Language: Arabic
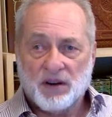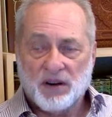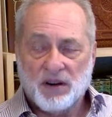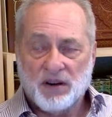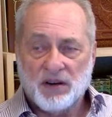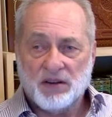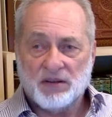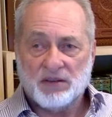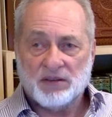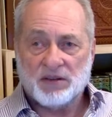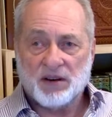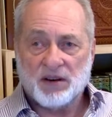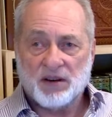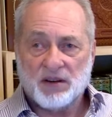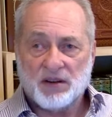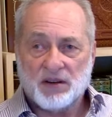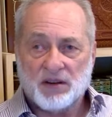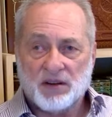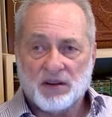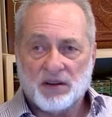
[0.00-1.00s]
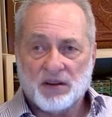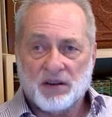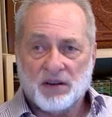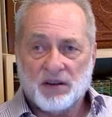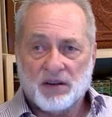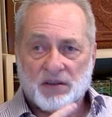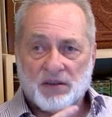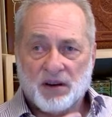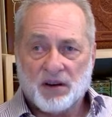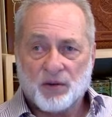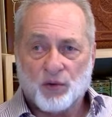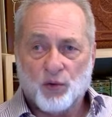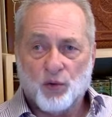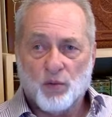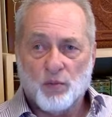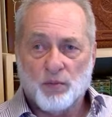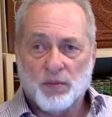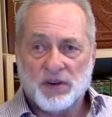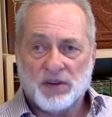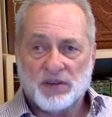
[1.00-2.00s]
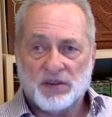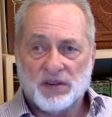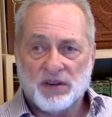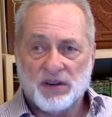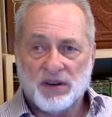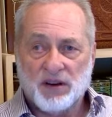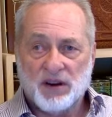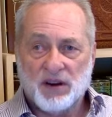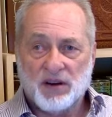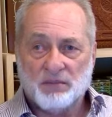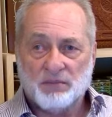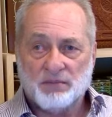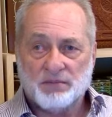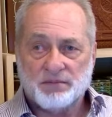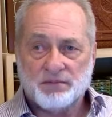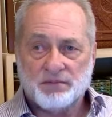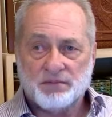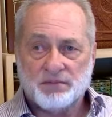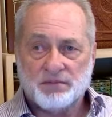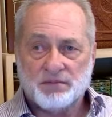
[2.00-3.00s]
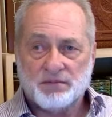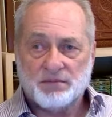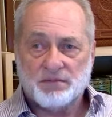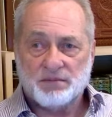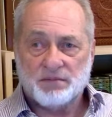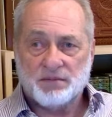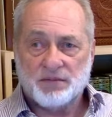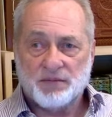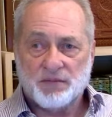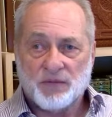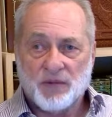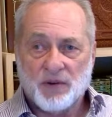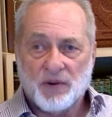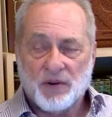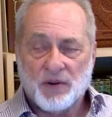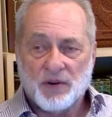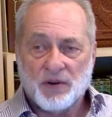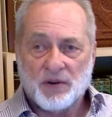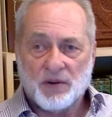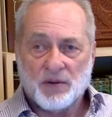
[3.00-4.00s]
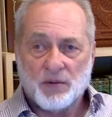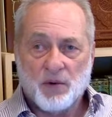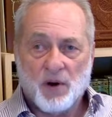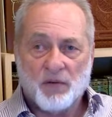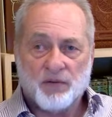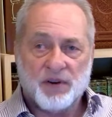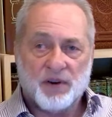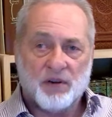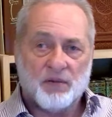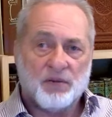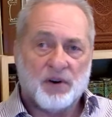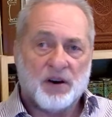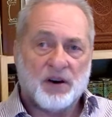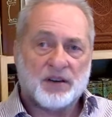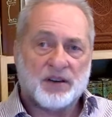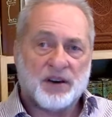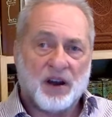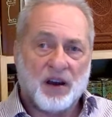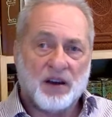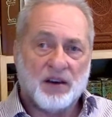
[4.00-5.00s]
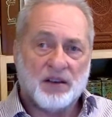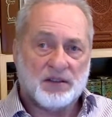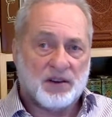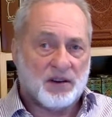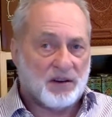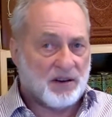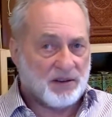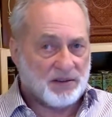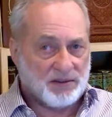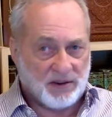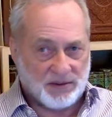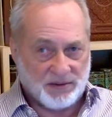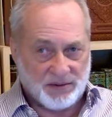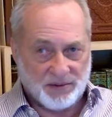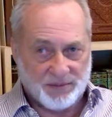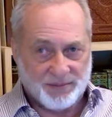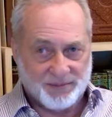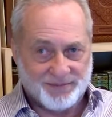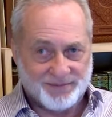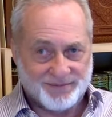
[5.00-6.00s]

أنت تقوم بالصيام وفي الواقع أنت لا تصوم